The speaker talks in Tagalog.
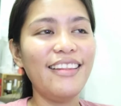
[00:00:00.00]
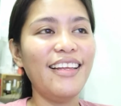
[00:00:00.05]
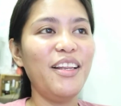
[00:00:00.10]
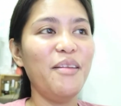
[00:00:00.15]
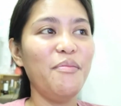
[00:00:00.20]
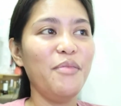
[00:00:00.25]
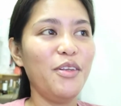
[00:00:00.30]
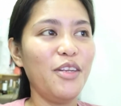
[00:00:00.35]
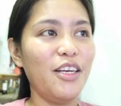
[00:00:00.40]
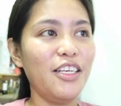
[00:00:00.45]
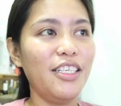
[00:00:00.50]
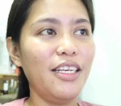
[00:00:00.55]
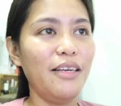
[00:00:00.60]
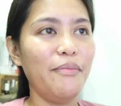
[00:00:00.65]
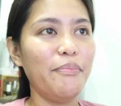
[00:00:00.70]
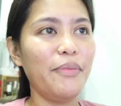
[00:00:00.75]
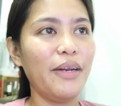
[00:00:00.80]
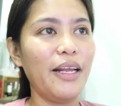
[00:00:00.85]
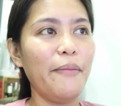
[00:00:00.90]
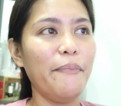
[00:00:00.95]
Alam niyo na
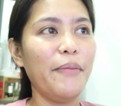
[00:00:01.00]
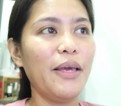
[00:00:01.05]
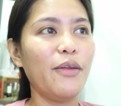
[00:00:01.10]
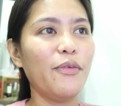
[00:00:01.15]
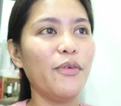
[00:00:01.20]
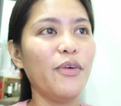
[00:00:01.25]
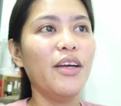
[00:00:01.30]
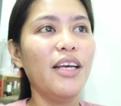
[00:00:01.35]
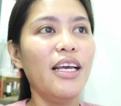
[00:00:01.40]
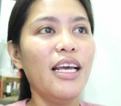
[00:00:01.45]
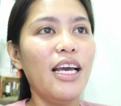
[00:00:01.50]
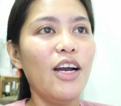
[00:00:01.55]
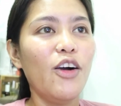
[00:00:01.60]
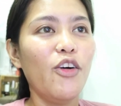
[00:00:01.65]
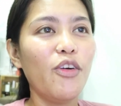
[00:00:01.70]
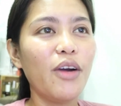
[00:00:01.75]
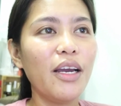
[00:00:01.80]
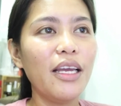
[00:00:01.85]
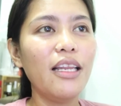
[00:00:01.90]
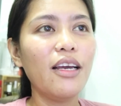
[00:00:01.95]
syempre. Pero
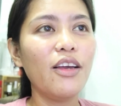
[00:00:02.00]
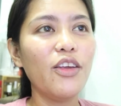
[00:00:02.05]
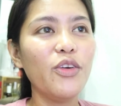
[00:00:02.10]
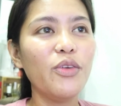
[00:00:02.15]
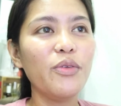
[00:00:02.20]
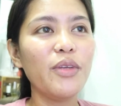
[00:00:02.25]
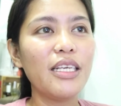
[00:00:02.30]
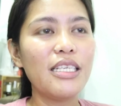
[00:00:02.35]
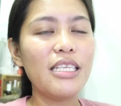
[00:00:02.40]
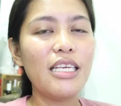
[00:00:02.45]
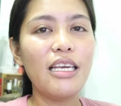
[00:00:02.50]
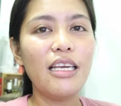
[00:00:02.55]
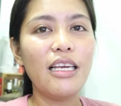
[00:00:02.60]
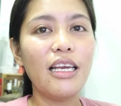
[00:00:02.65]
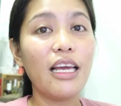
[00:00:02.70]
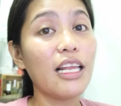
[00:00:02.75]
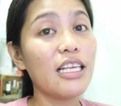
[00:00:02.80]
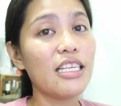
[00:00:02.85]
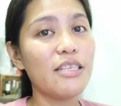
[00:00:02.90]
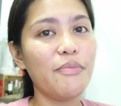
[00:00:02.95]
okay lang yun kasi
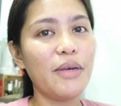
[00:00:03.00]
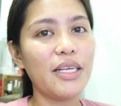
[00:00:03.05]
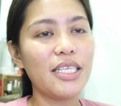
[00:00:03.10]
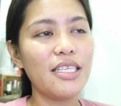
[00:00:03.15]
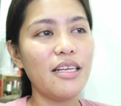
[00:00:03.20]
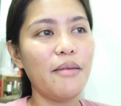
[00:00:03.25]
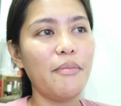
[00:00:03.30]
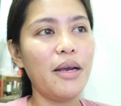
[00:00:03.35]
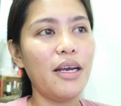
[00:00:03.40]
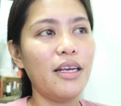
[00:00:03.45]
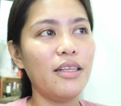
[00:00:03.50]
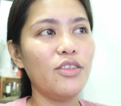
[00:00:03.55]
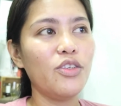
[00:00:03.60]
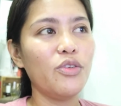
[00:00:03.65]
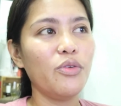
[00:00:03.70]
Christmas naman.